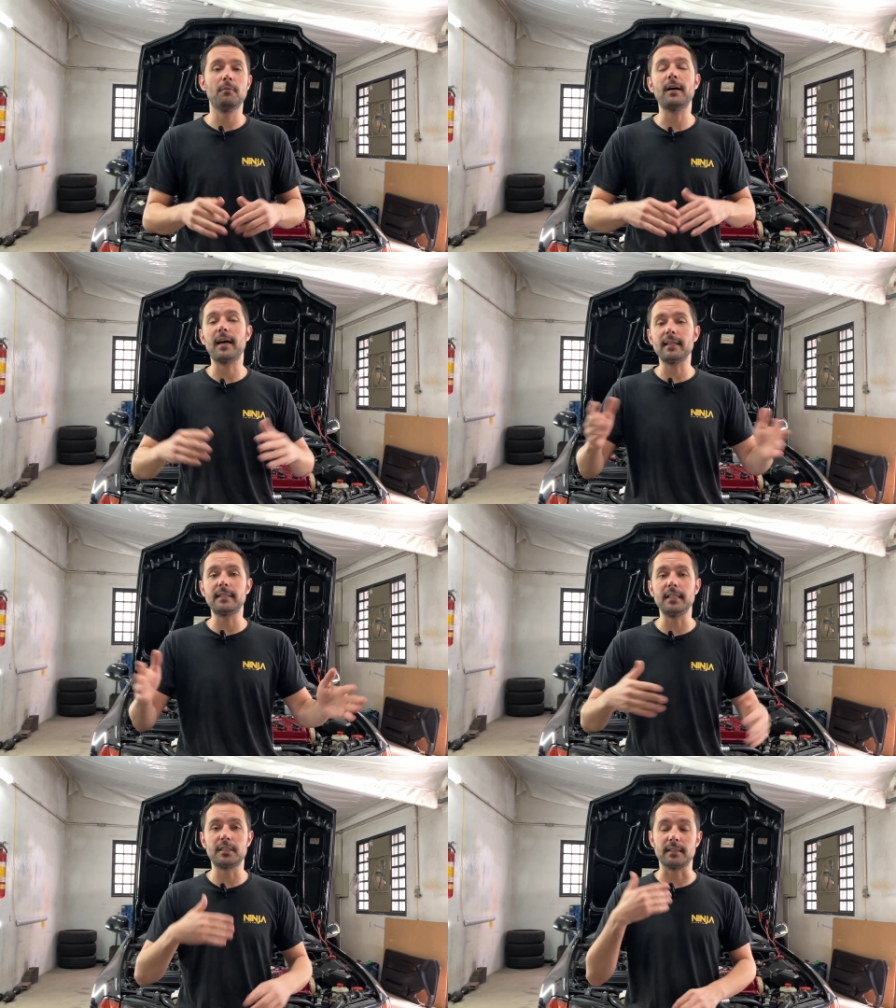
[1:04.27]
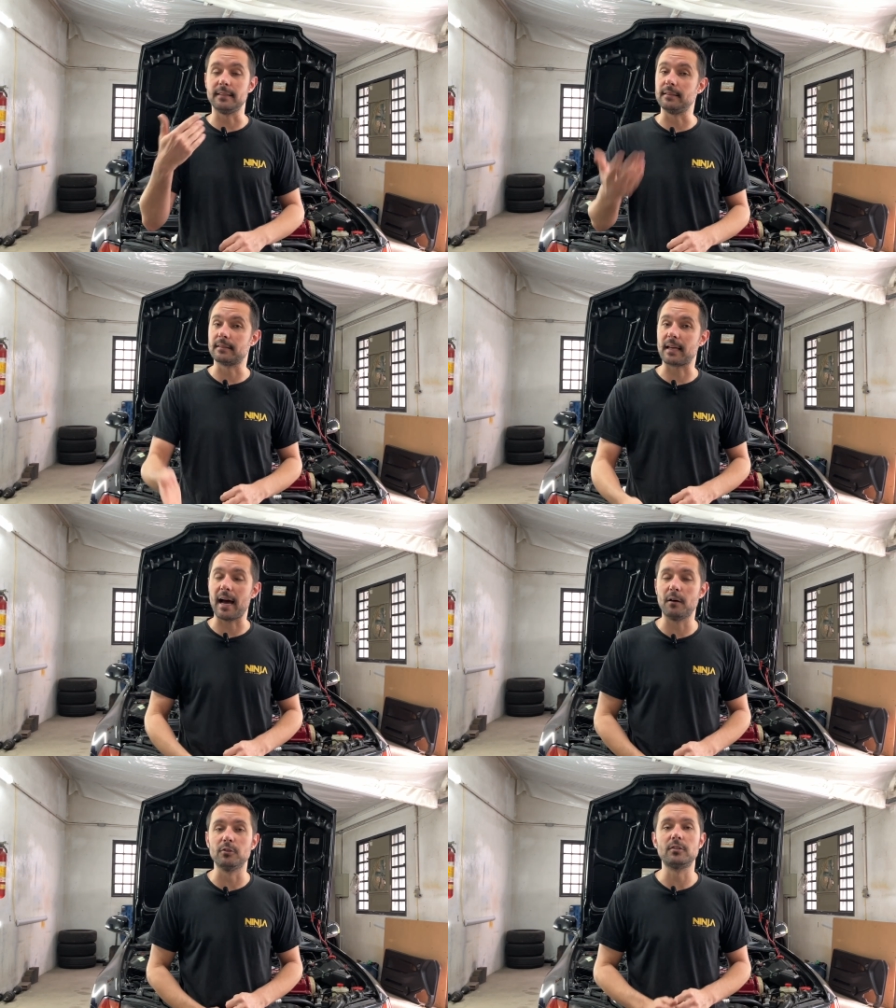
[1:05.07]
Uma característica desses
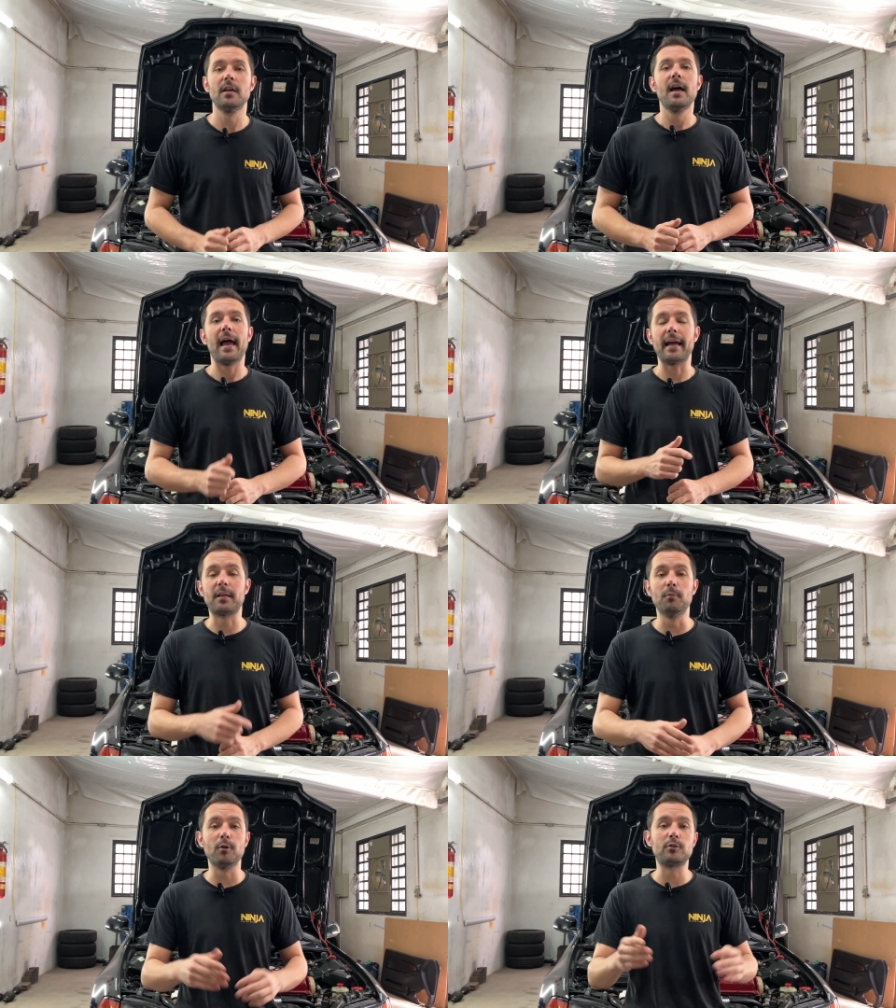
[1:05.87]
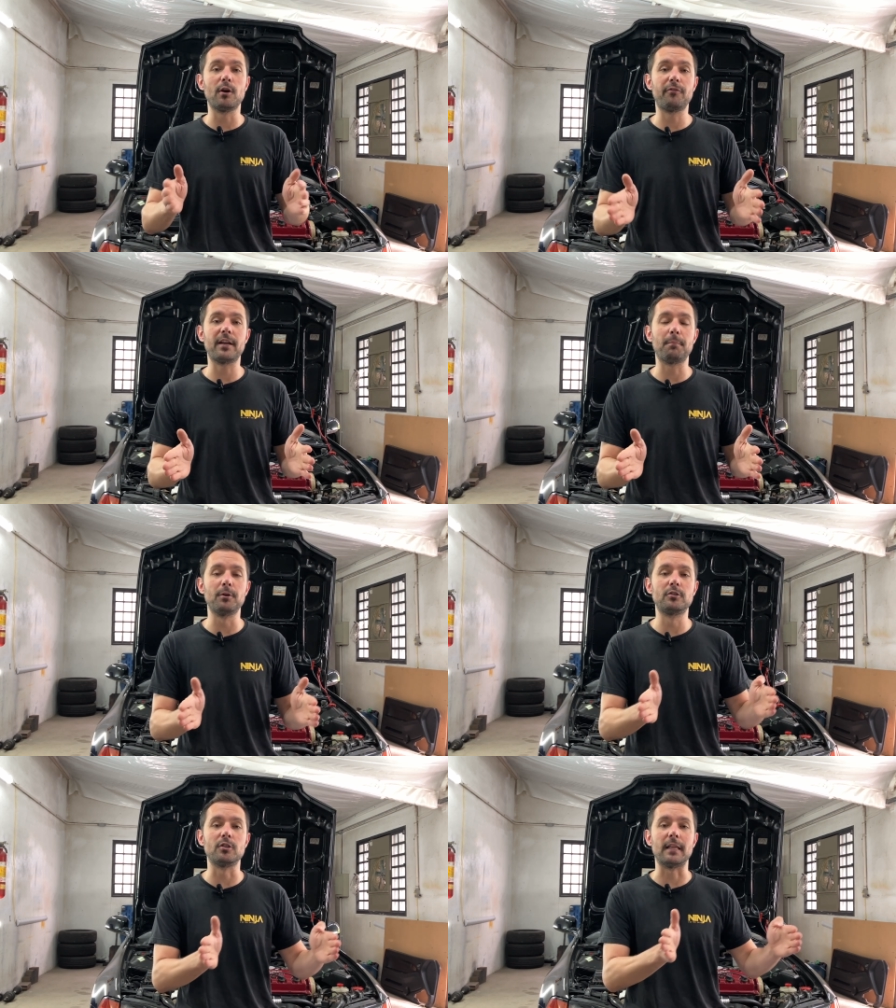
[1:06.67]
carros é que o motor fica
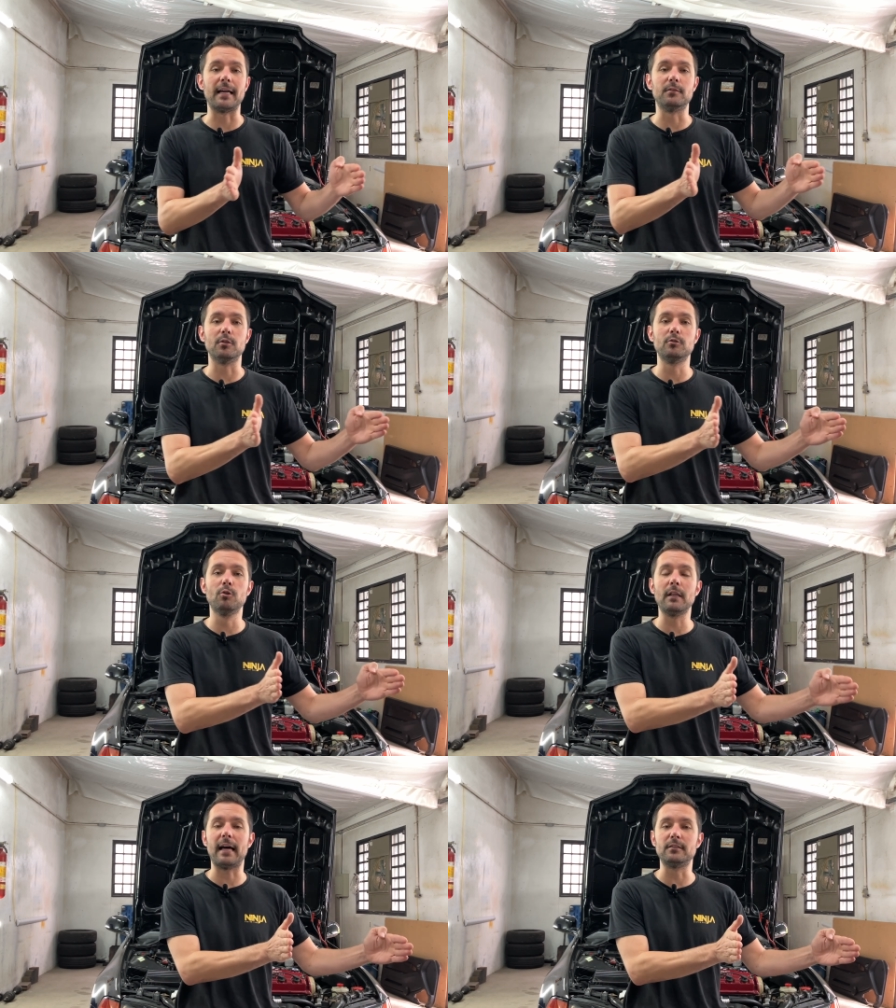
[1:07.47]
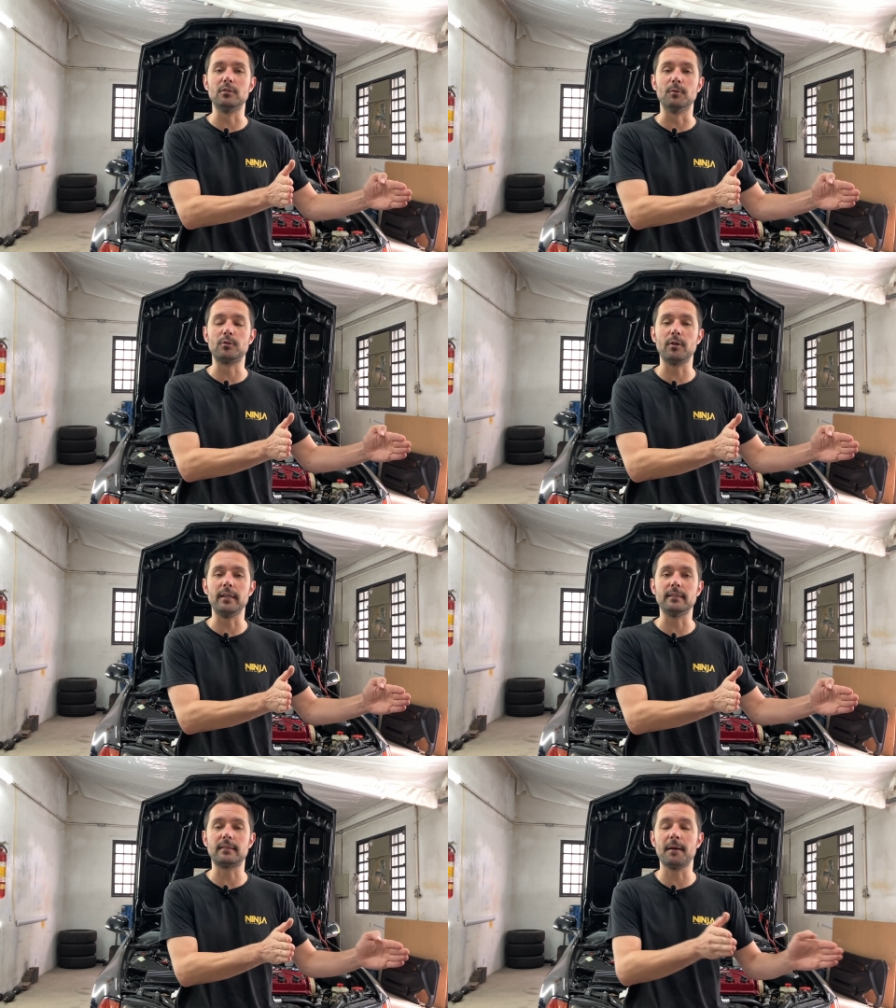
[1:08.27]
posicionado do lado do
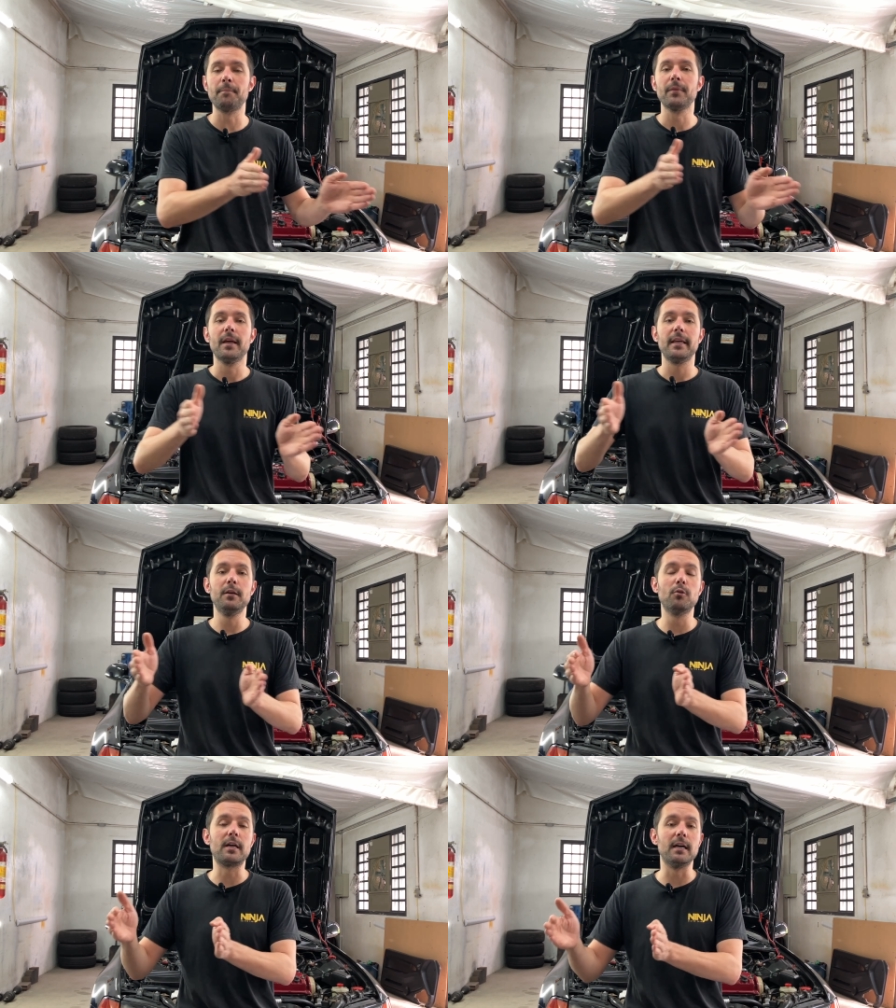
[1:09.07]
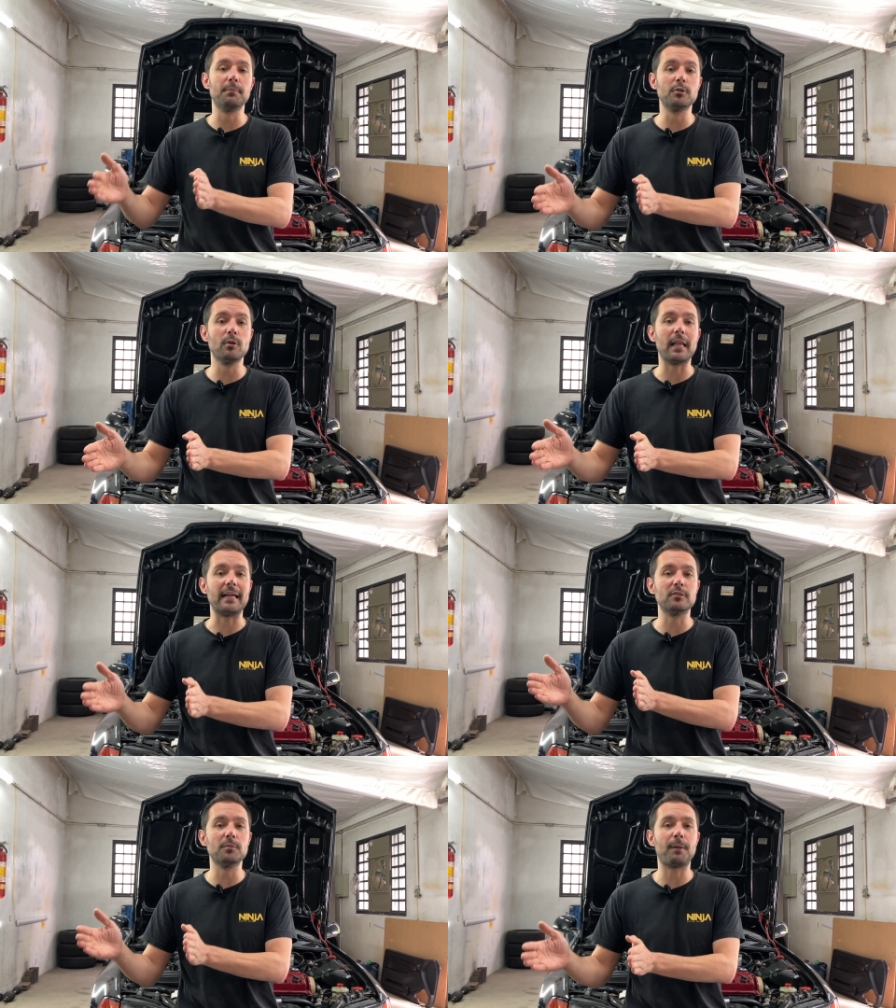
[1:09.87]
motorista e o câmbio do
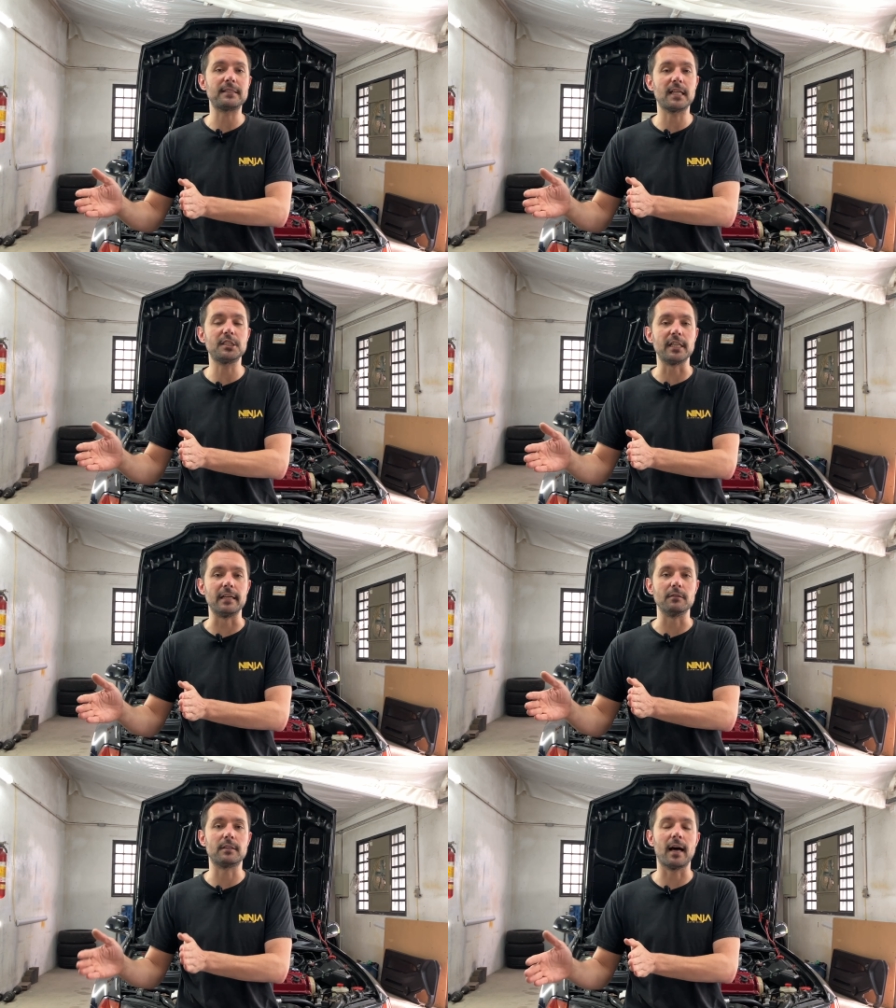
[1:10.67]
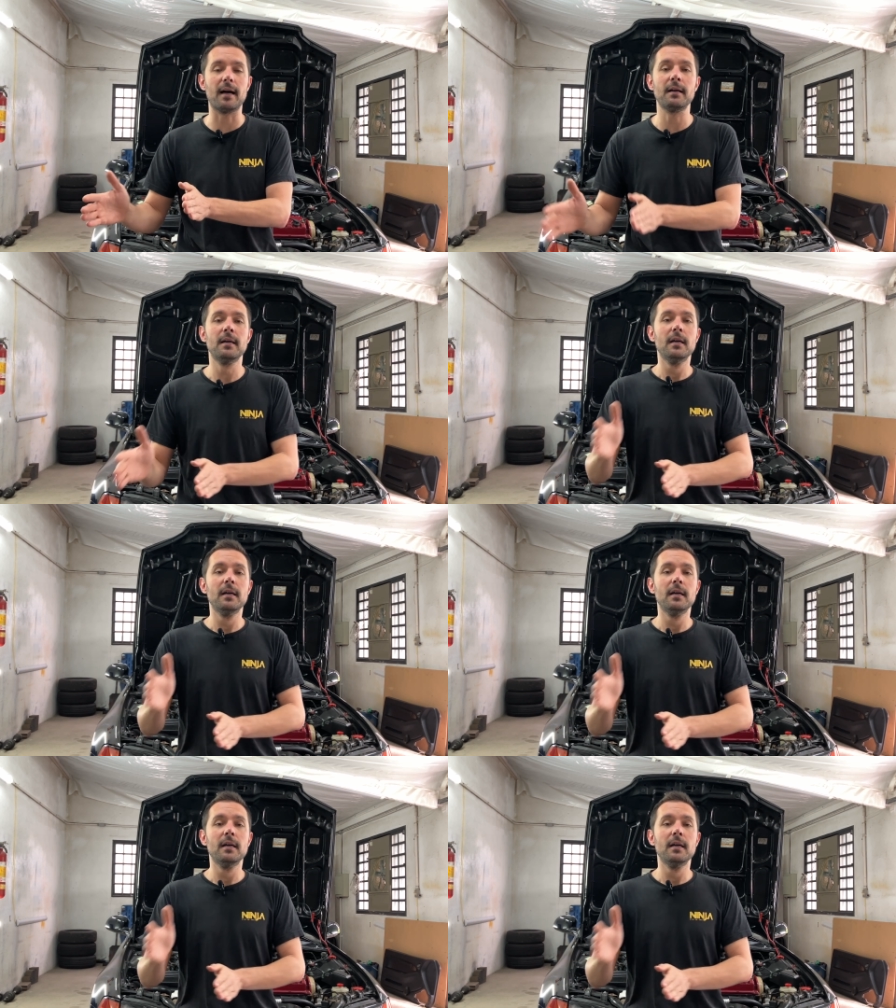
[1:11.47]
lado do passageiro, tá?